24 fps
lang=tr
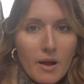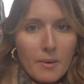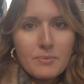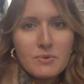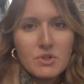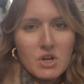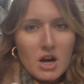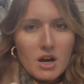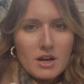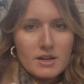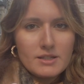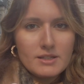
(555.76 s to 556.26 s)
Arap
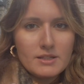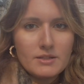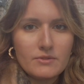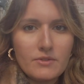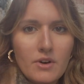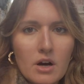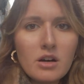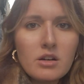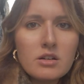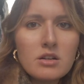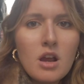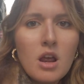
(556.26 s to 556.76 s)
çarşısı
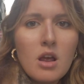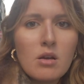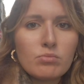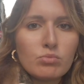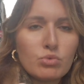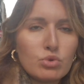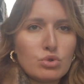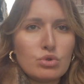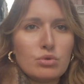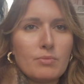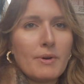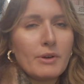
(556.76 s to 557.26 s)
var.
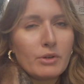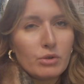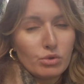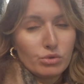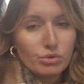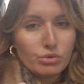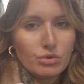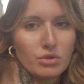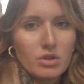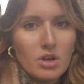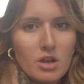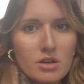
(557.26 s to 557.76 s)
Müslüman
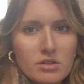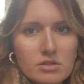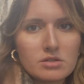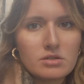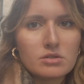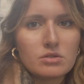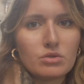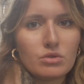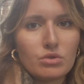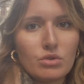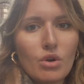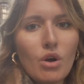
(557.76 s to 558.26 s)
kültürünü
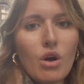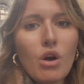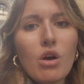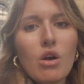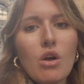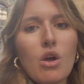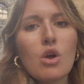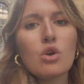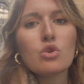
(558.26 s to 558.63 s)
yansıtıyor.